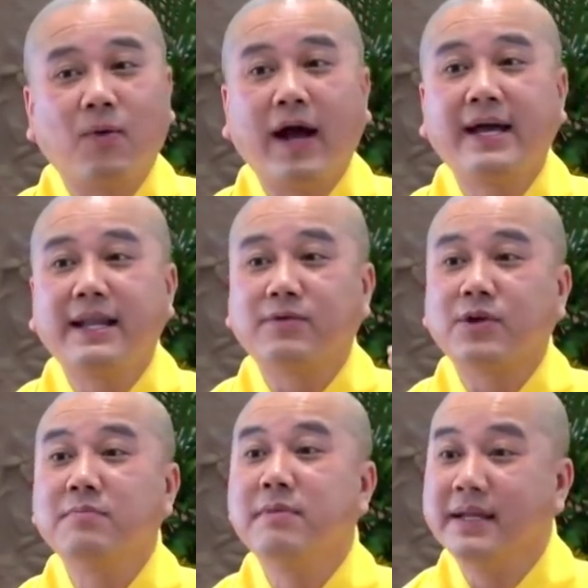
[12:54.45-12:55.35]
khóa nào
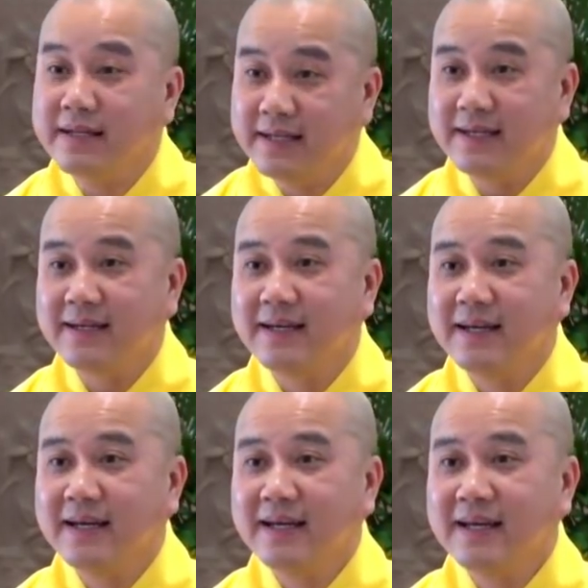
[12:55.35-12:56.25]
cho mình á,
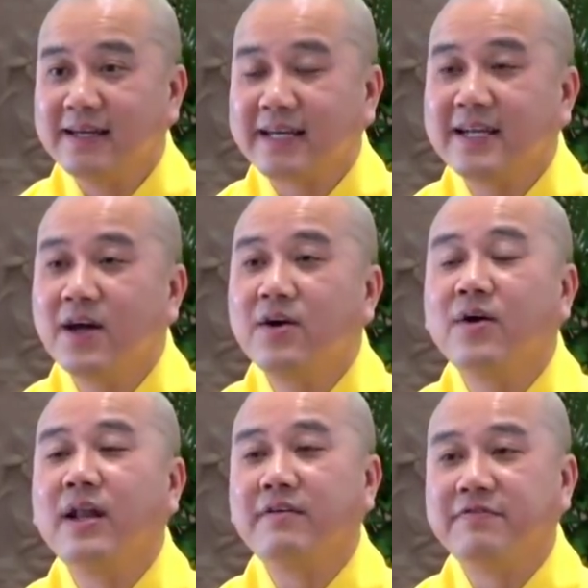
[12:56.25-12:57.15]
cái đó
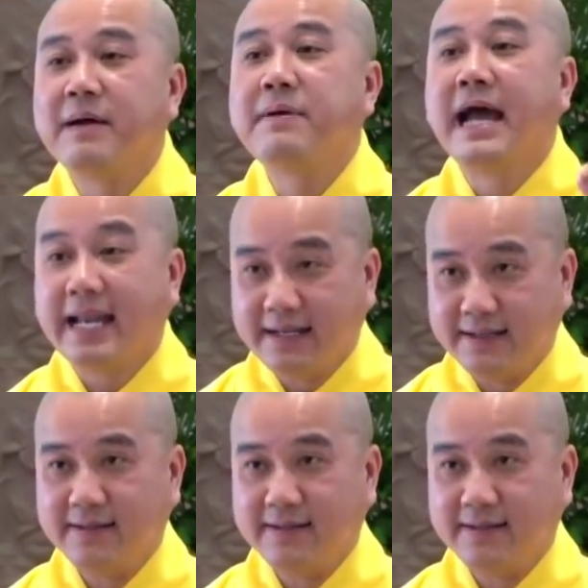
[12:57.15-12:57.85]
gọi là Pháp hành.